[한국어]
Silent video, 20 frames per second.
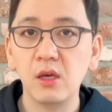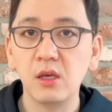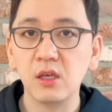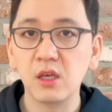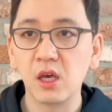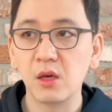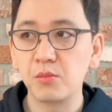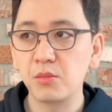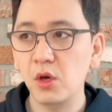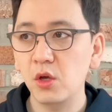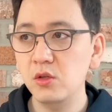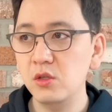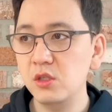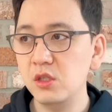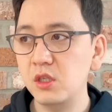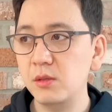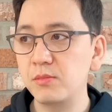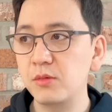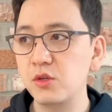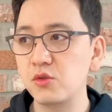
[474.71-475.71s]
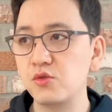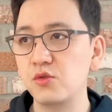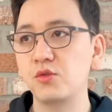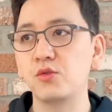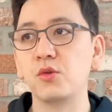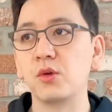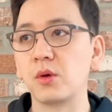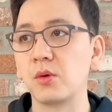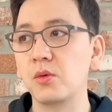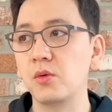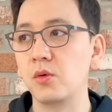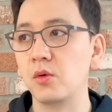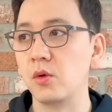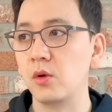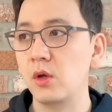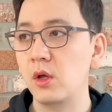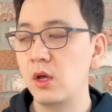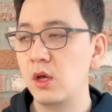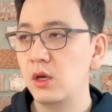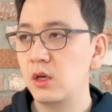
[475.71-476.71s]
이게 편집 기술도
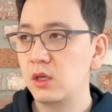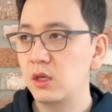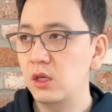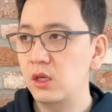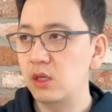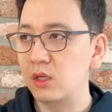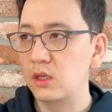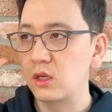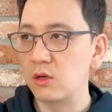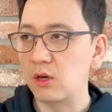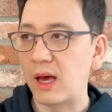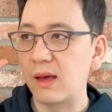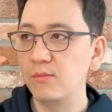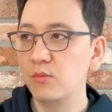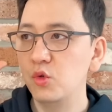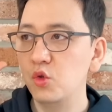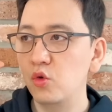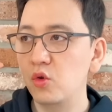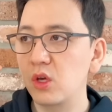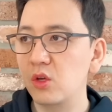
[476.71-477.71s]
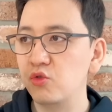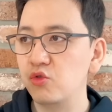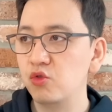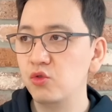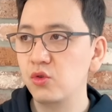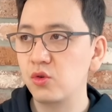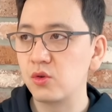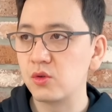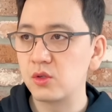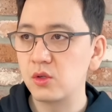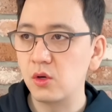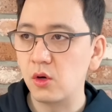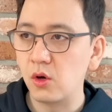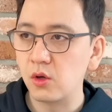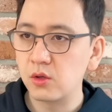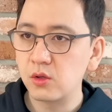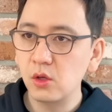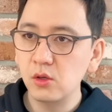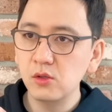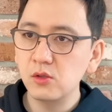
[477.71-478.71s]
있고 이 감독의 눈으로서
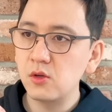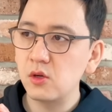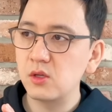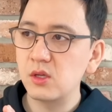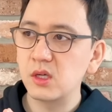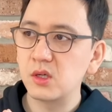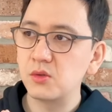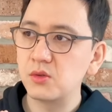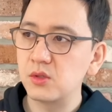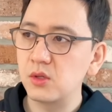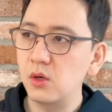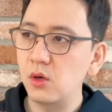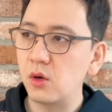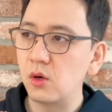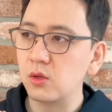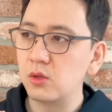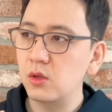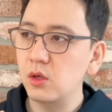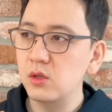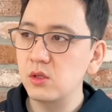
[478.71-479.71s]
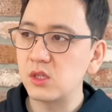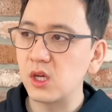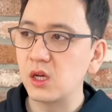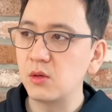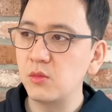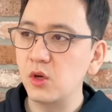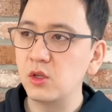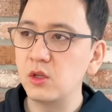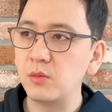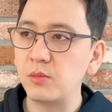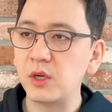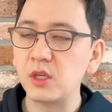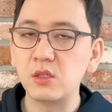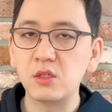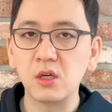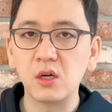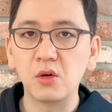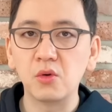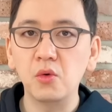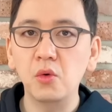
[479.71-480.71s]
어떤 서사로서 어떤 장면을
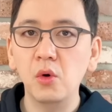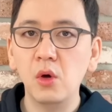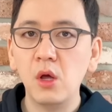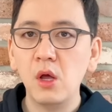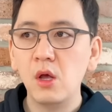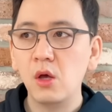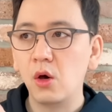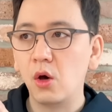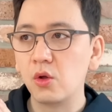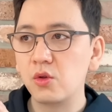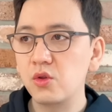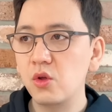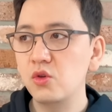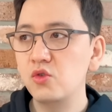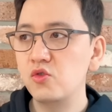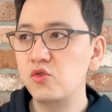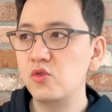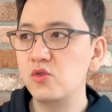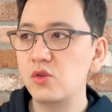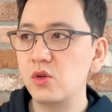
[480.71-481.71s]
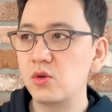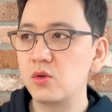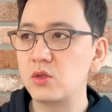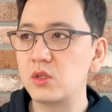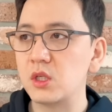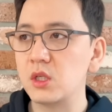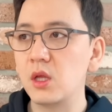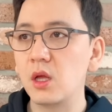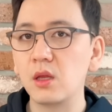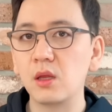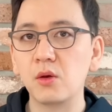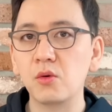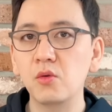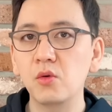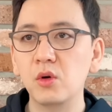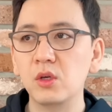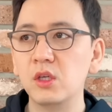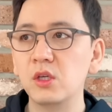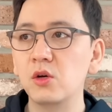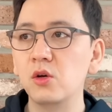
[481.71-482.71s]
배치하고 어떤 순서로
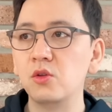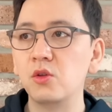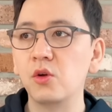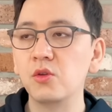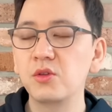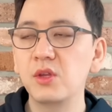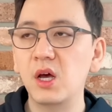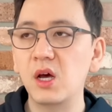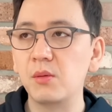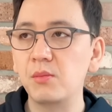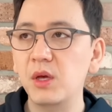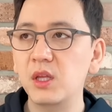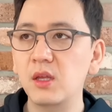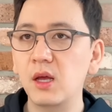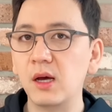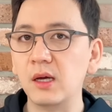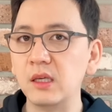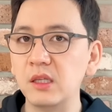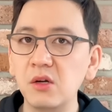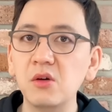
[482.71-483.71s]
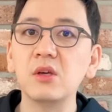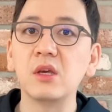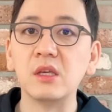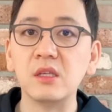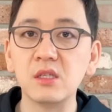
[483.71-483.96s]
진행되고 이걸 넣었다가 뺐다가 이런 게